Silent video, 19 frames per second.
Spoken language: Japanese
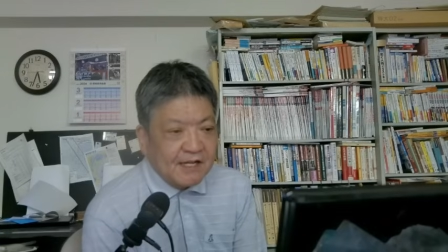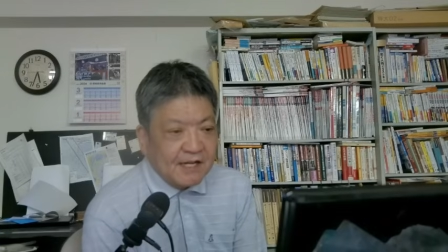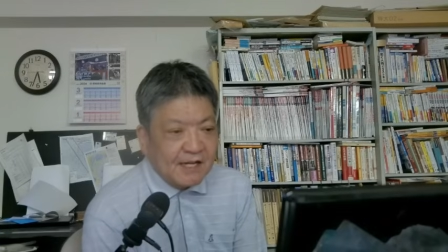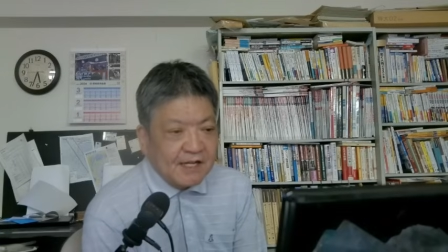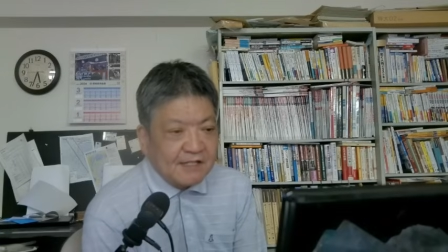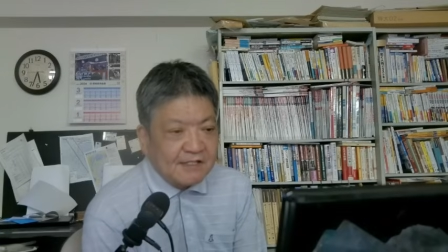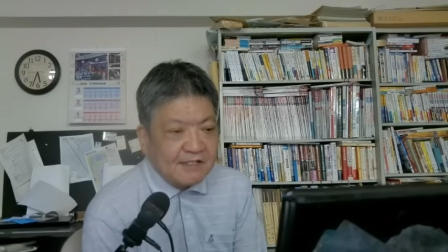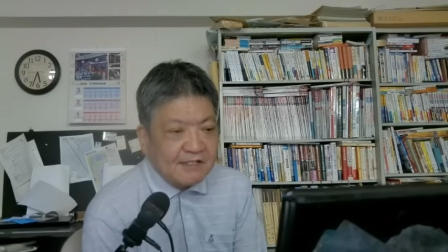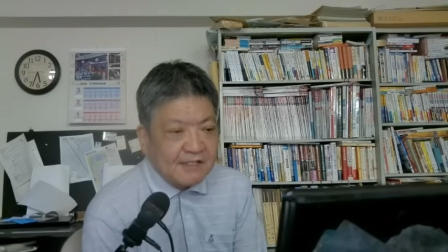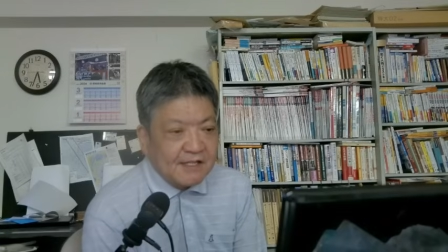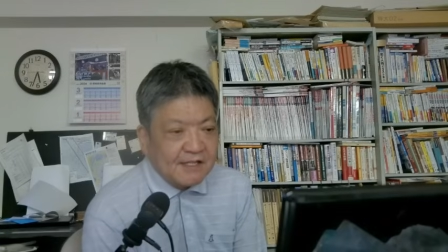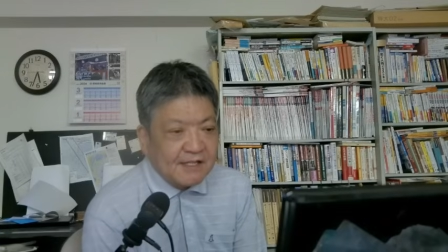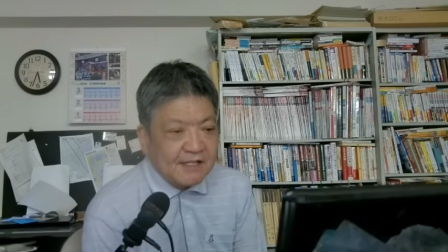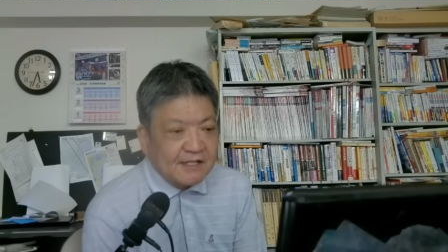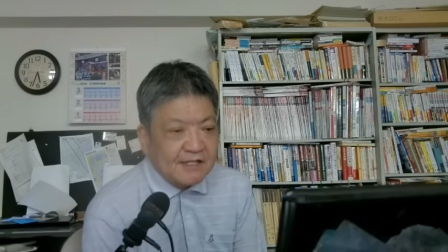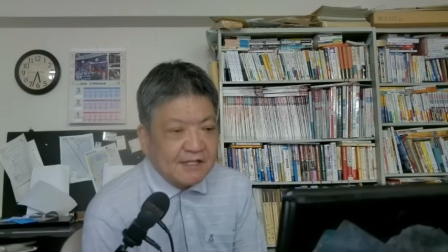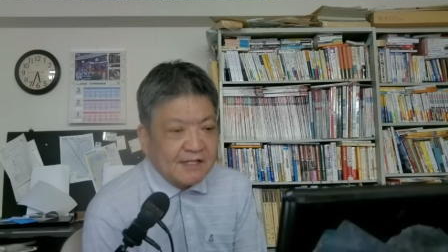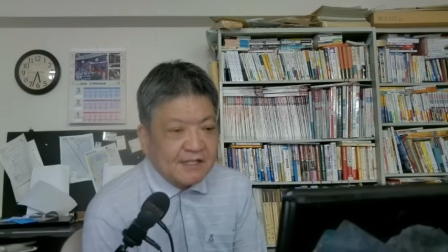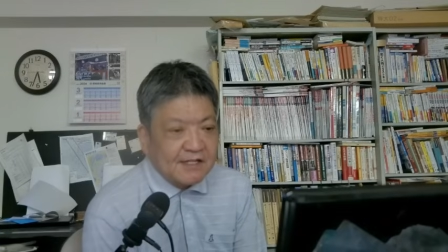安
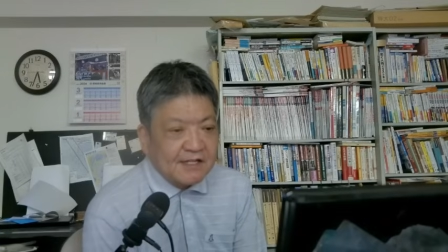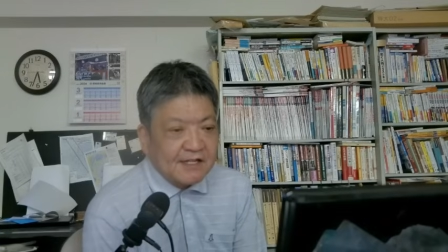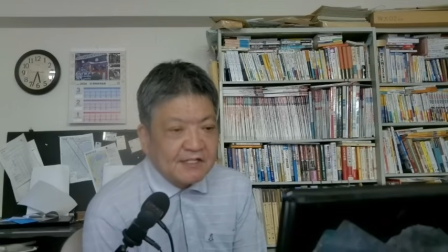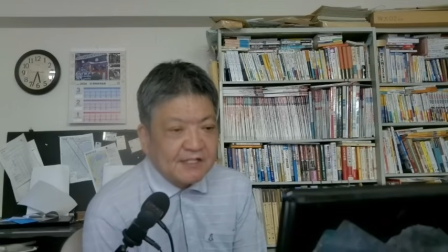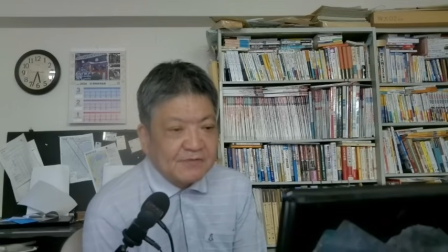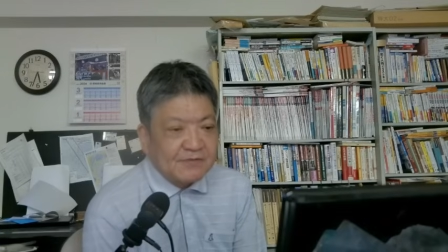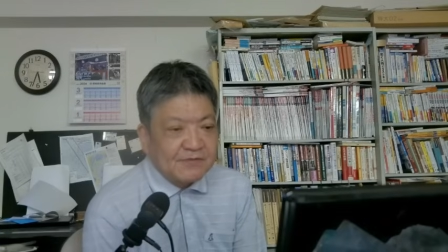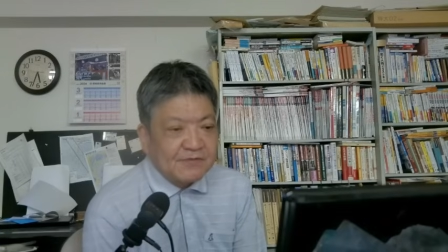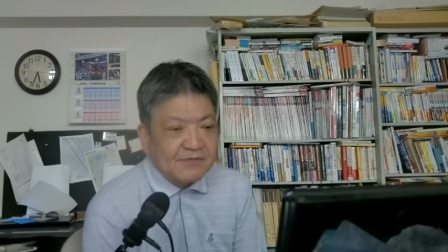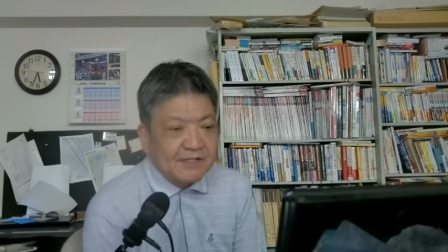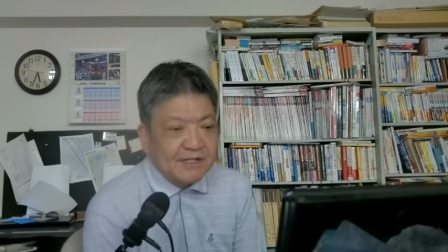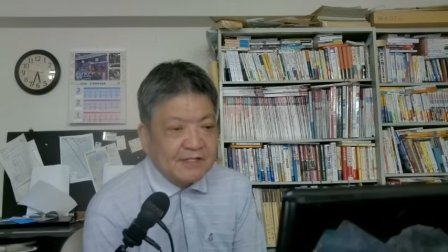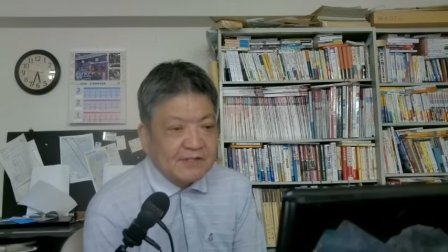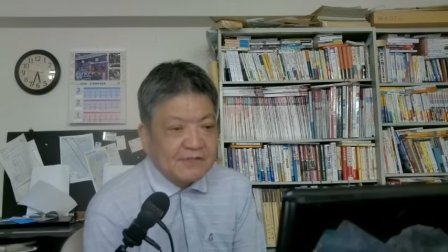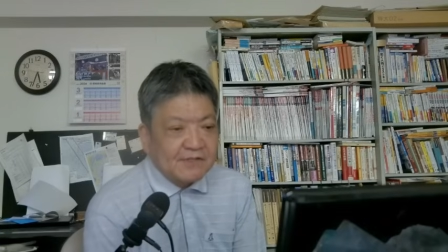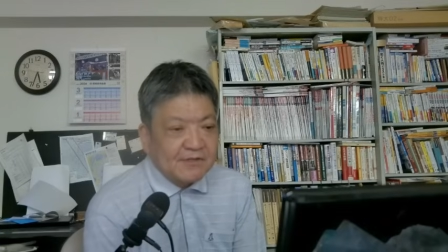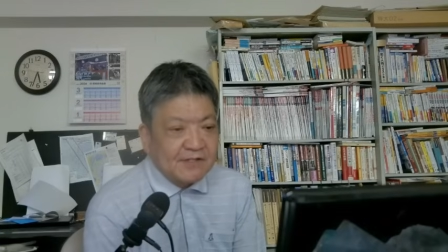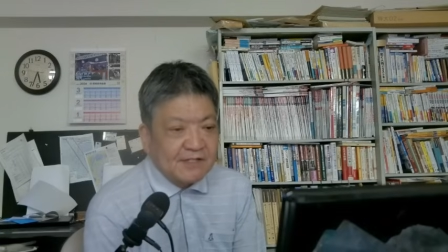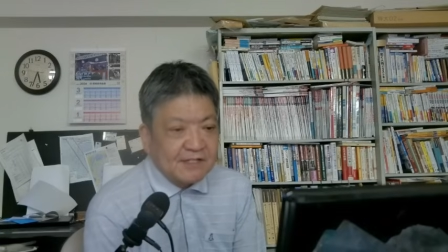定からネガティブへ
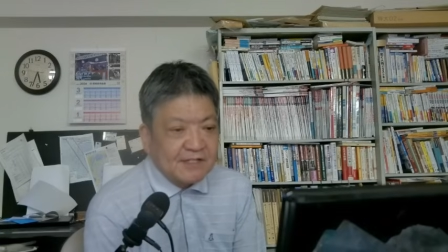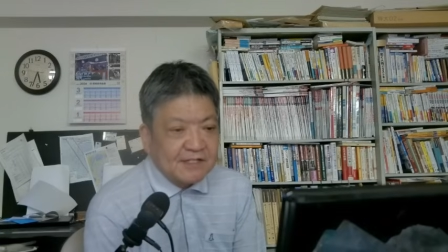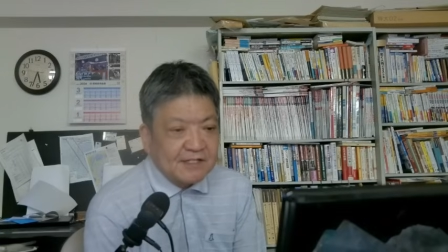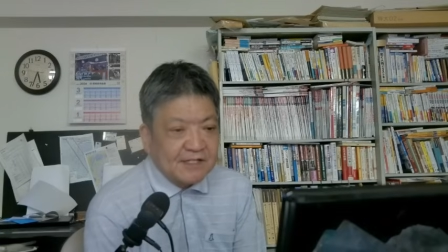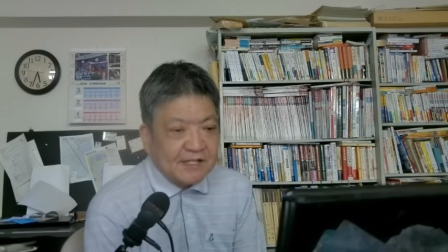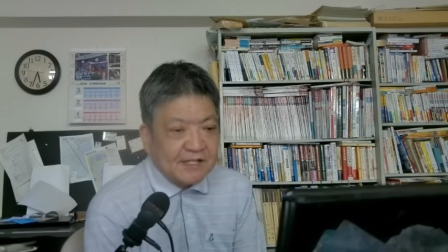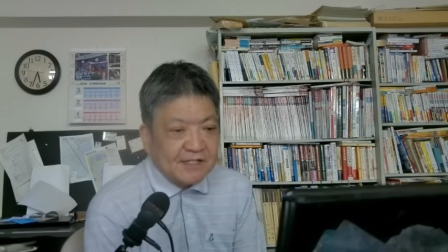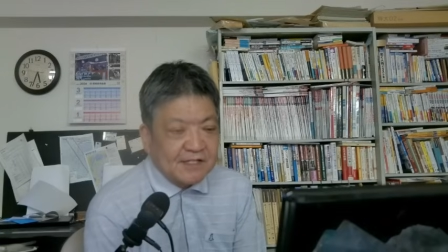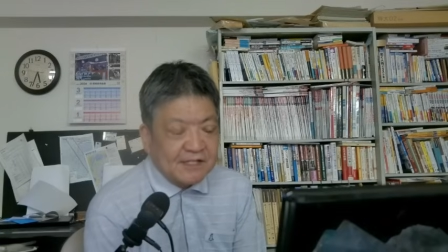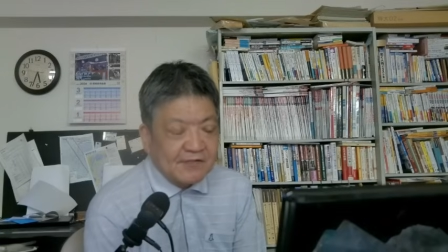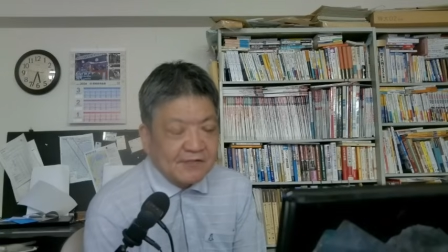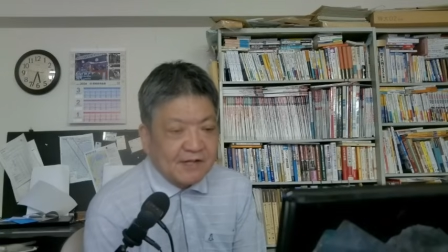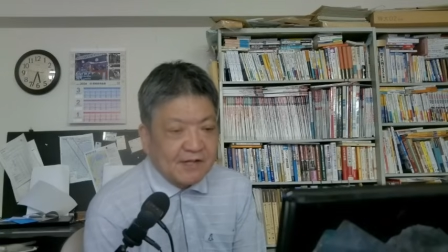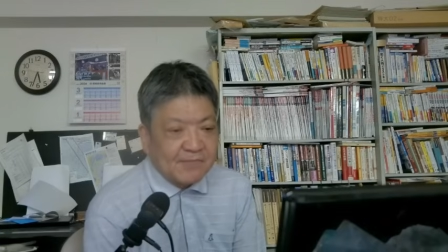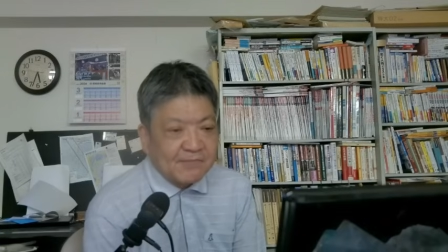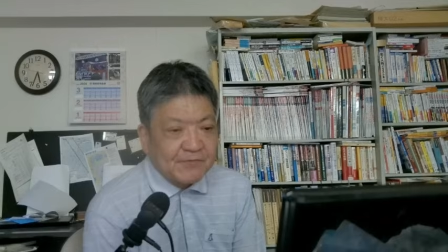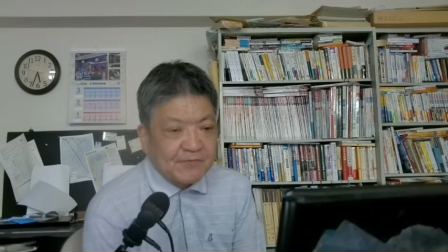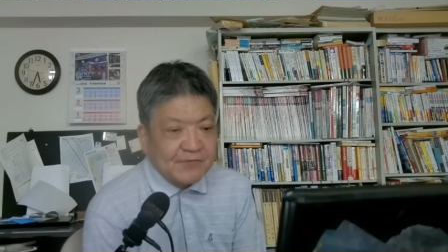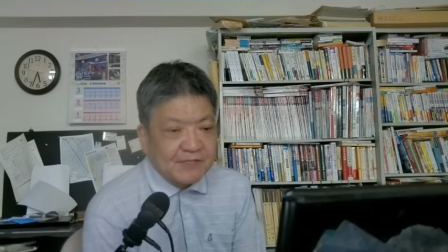と引き下げたと
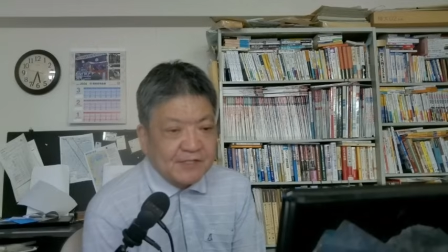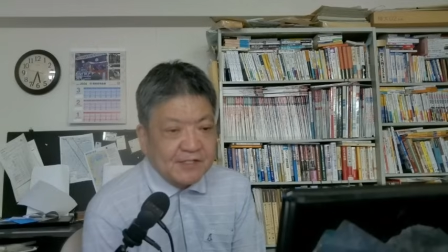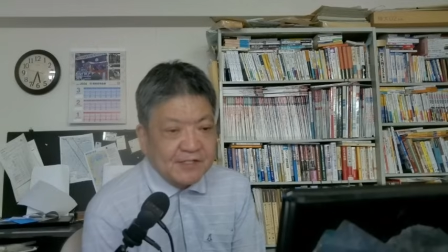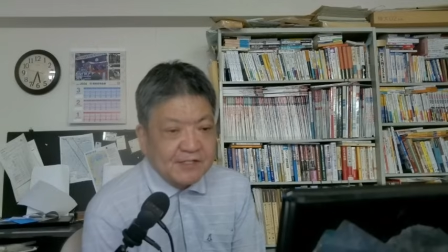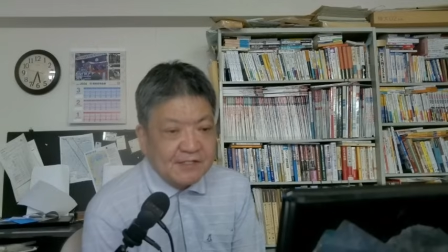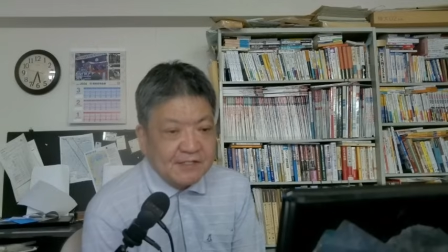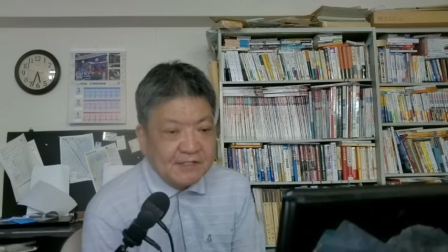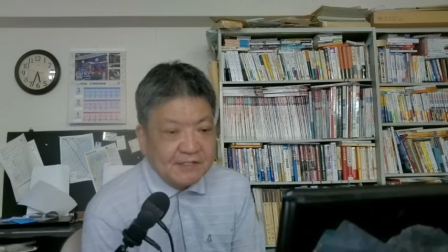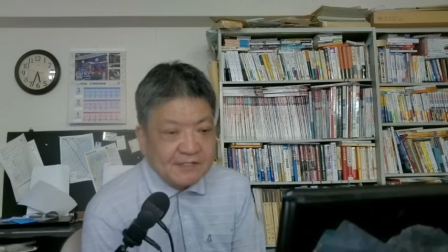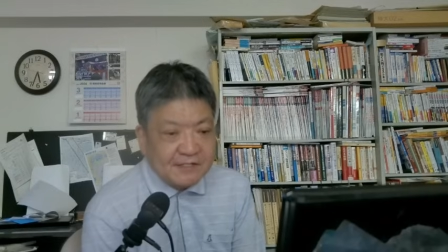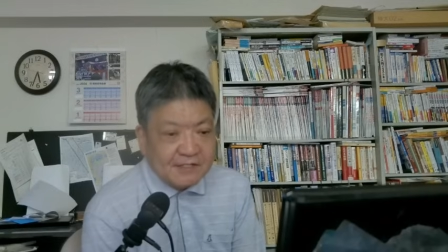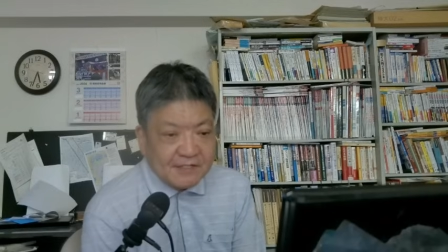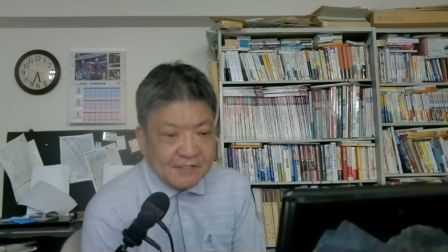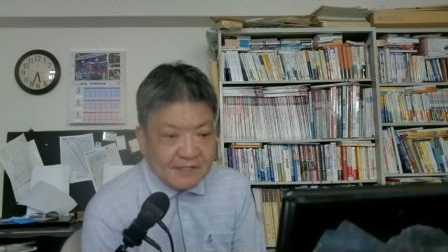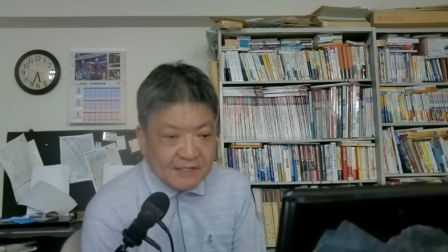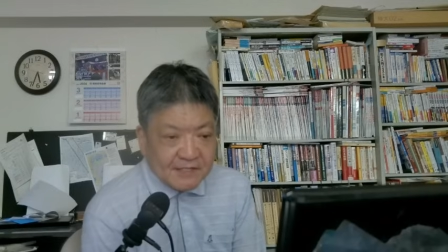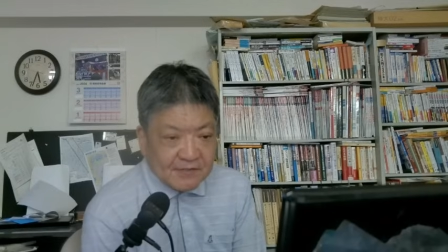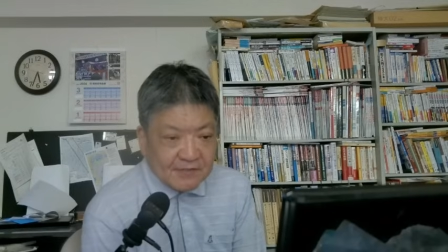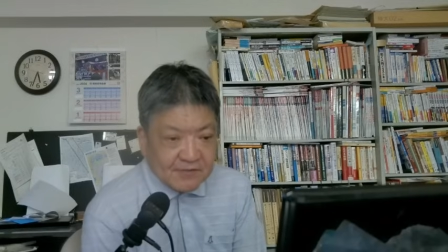発表し
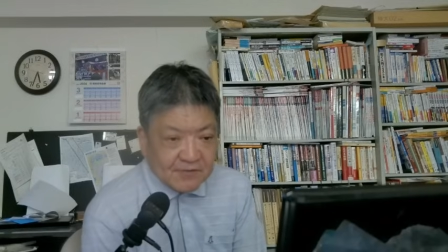た。